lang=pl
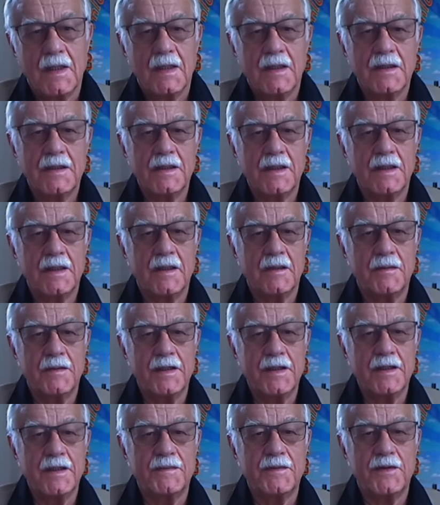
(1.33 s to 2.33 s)
Dzień
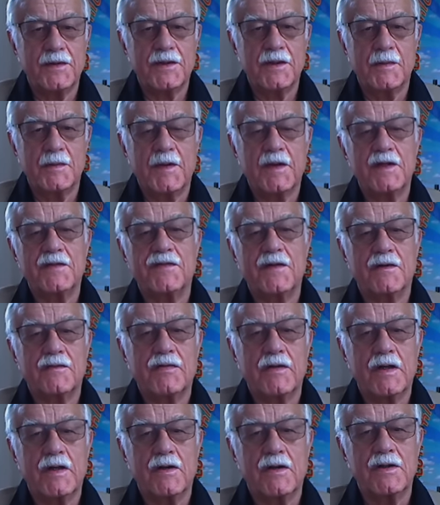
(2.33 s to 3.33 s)
dobry. Proszę Państwa,
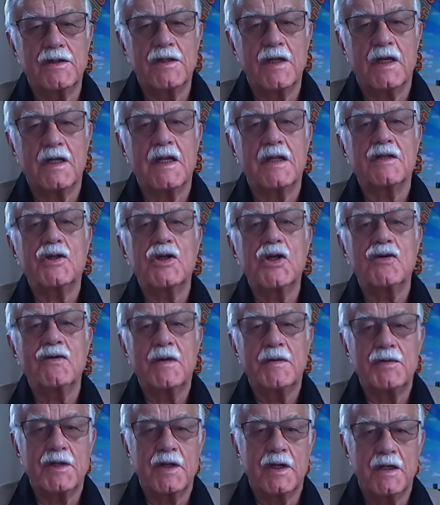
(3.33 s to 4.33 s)
któregoś dnia
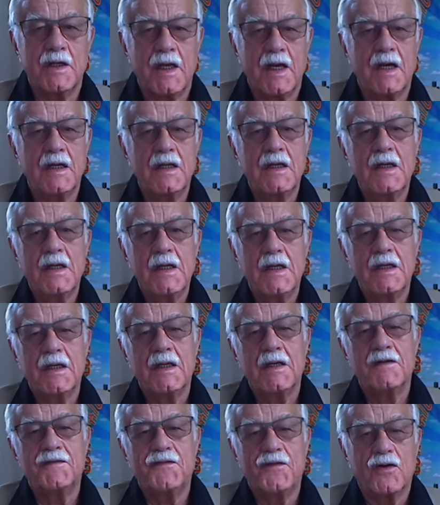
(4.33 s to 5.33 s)
natknąłem się na
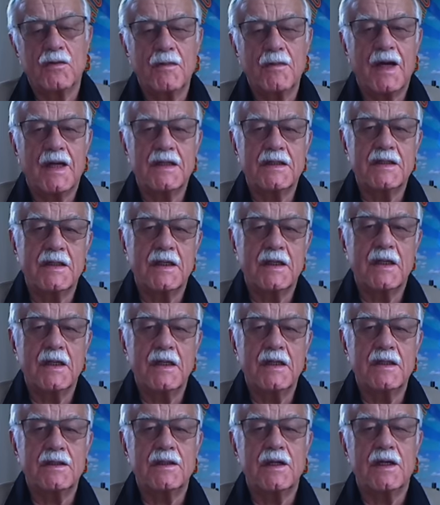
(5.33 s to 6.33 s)

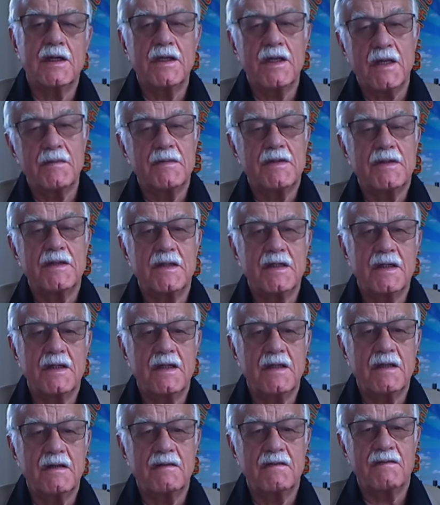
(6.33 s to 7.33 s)
informację, że
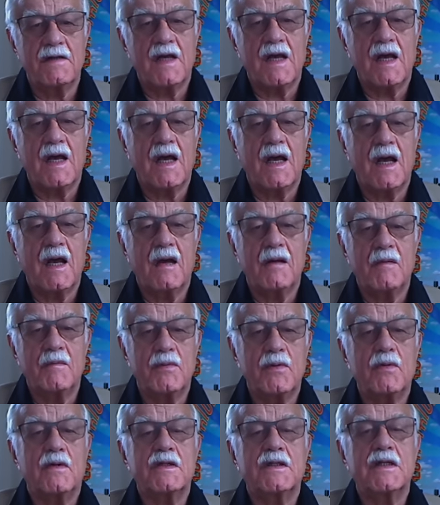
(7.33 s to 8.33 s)
Niemcy via
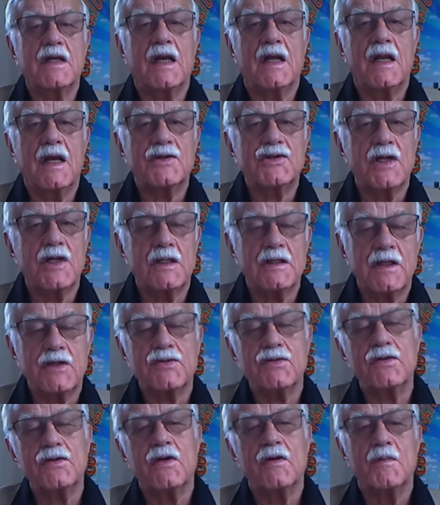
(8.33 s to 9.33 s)
Bruksela
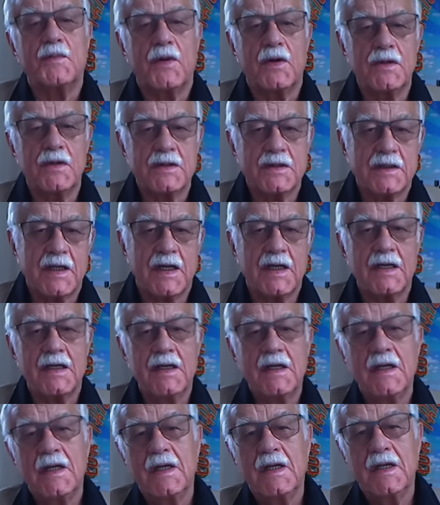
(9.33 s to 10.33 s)
szantażują Polskę
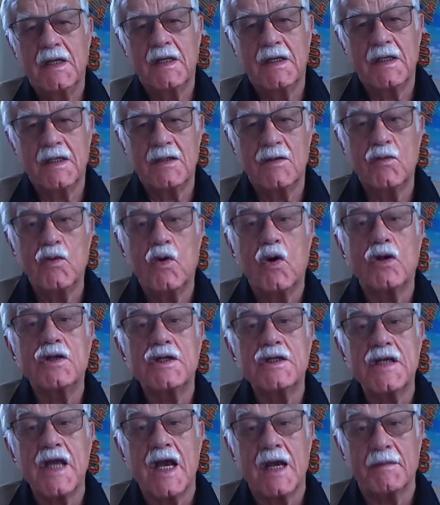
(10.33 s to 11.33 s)
y,
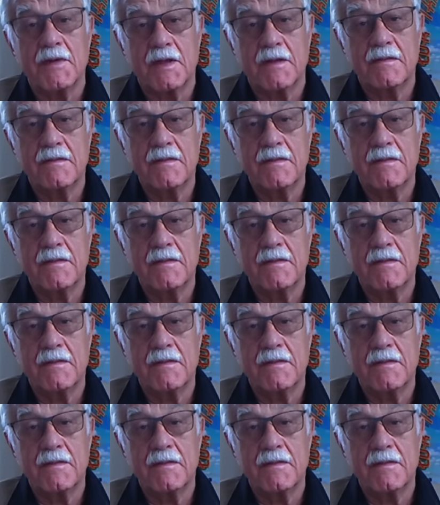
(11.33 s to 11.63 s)
uchodźcami.